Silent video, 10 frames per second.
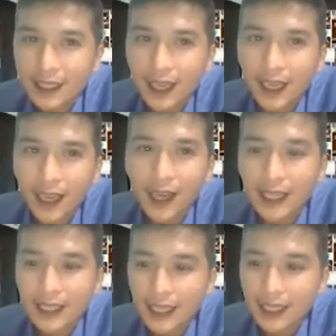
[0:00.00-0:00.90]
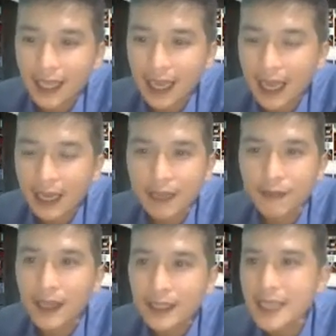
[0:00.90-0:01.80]
thì à, đó là gì là
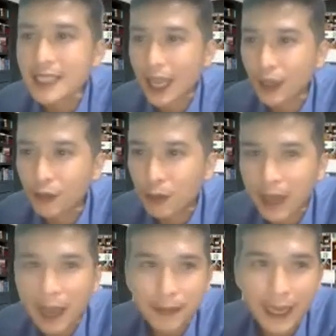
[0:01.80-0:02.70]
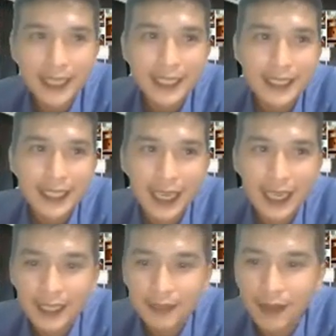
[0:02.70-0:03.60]
cái phần chia sẻ của Phụng ngày hôm nay
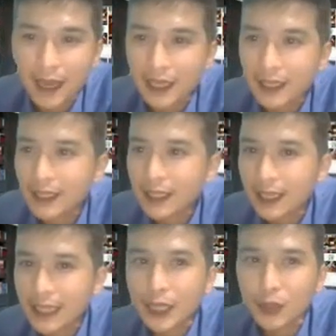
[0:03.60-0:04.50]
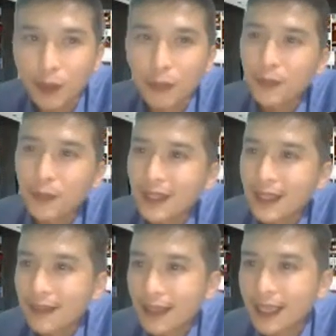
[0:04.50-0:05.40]
à, về à, nhà tiêu dùng.
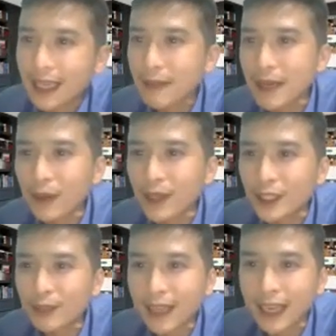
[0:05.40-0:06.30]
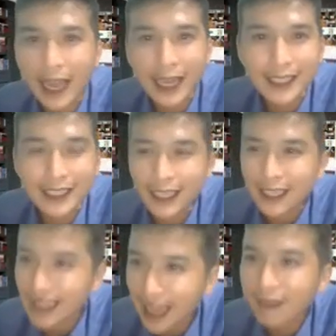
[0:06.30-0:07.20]
Và rất là cảm ơn mọi người chúng ta đã
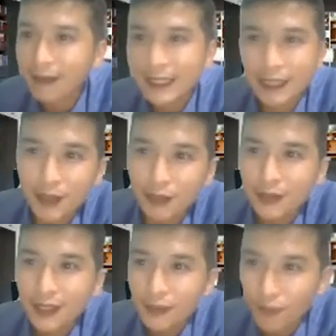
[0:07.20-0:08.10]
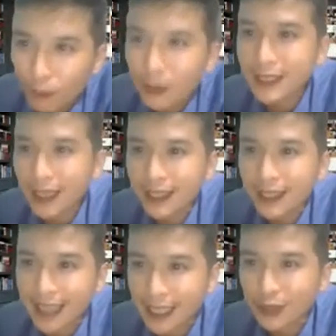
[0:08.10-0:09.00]
à, lắng nghe. Và anh chị biết không, Phụng đã trở
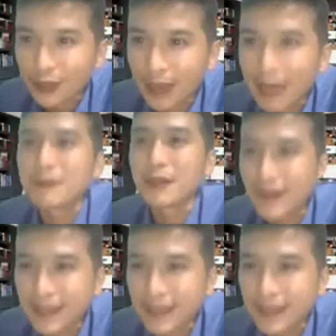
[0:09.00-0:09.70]
thành nhà tiêu dùng hai mươi